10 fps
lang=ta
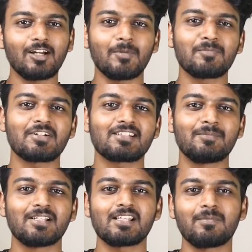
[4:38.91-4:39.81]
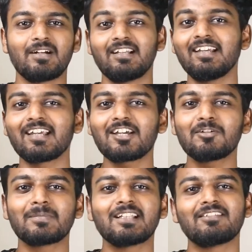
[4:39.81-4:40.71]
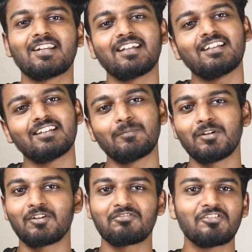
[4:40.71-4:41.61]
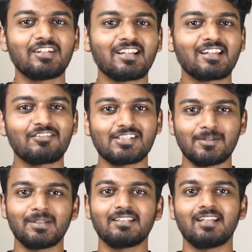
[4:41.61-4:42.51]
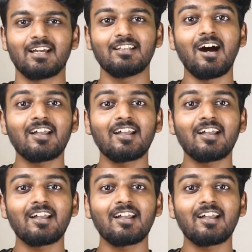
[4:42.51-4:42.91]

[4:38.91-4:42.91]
கமெண்ட் பாக்ஸில் மென்ஷன் பண்ணுங்கள் எனக்கும் நேற்று வரைக்கும் இப்படி ஒரு ஃபோன் இருக்கிற விஷயமே தெரியாது